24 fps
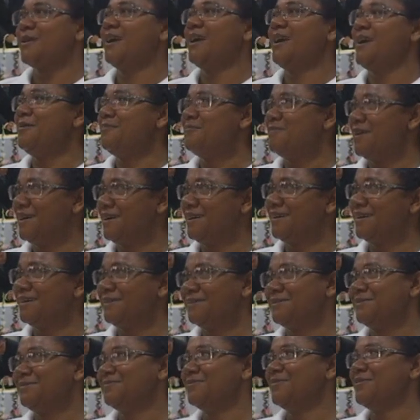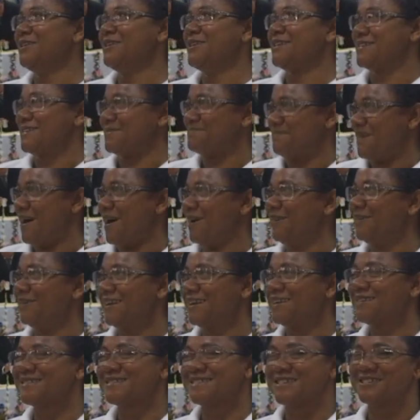irmã municipal,
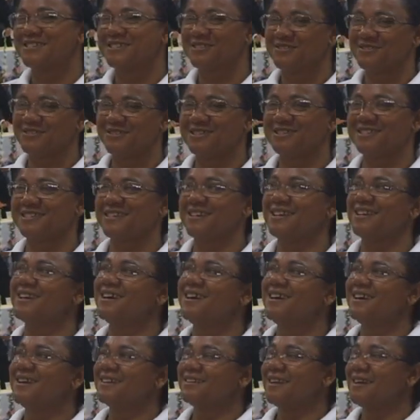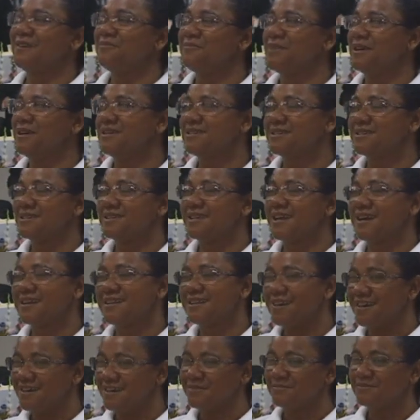né, no sentido de ser também
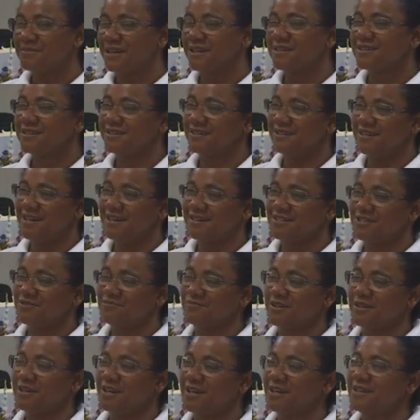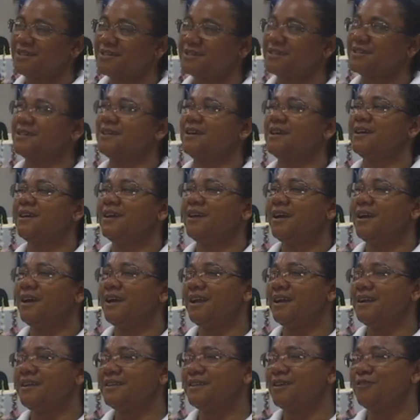cidadã né, timbirense,
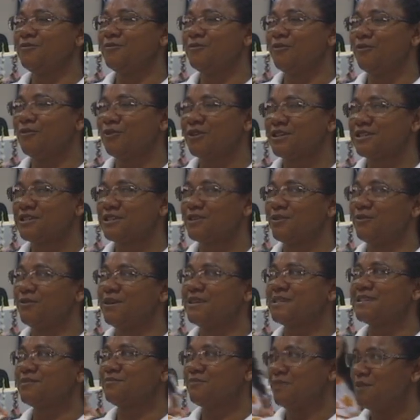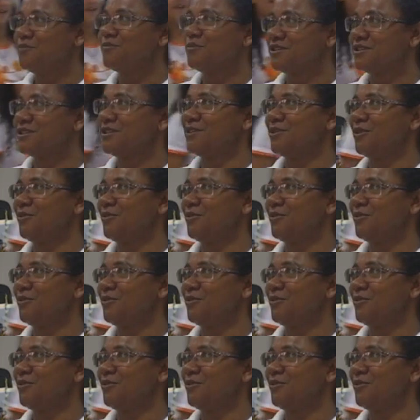ela então conquistou esse mesmo título.